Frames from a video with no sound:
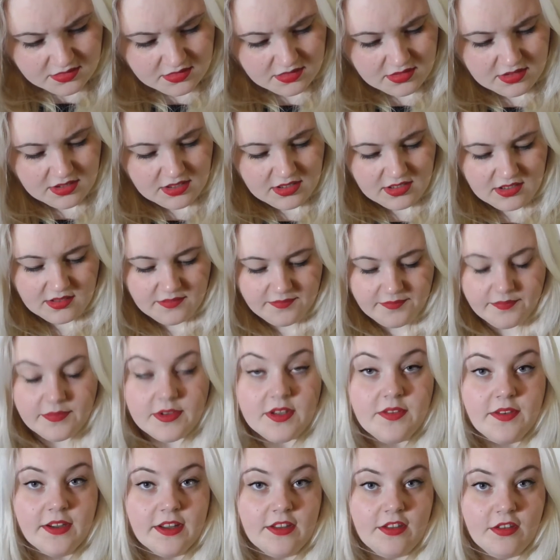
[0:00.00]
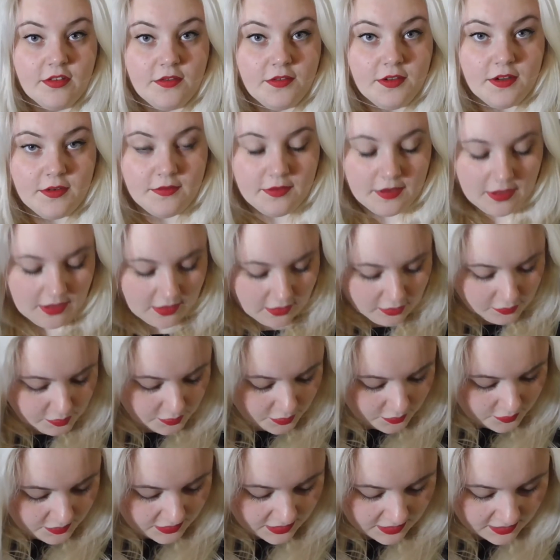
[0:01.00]
Ja, ich werde es auf jeden Fall
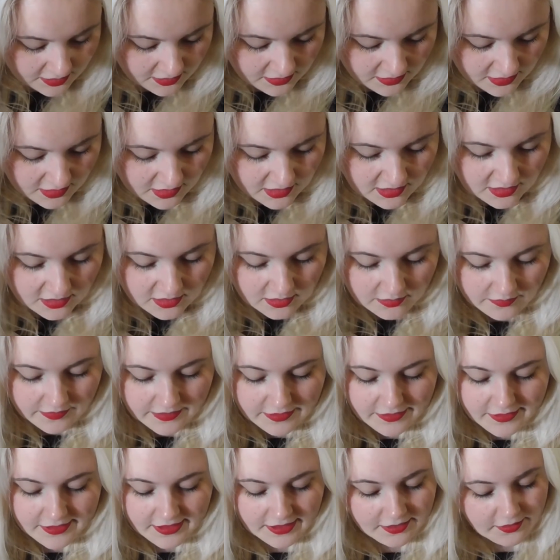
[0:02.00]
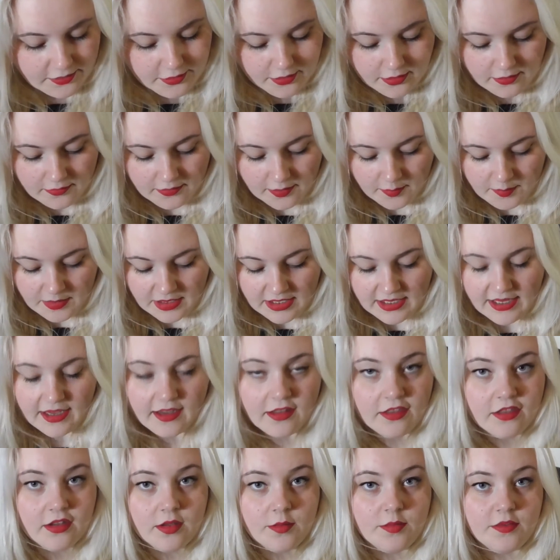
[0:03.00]
ausprobieren. Und wenn sie dann irgendwann mal leer
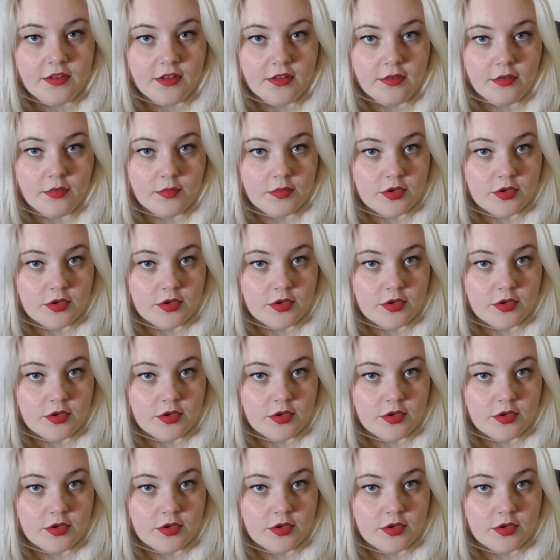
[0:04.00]
ist, gibt es dazu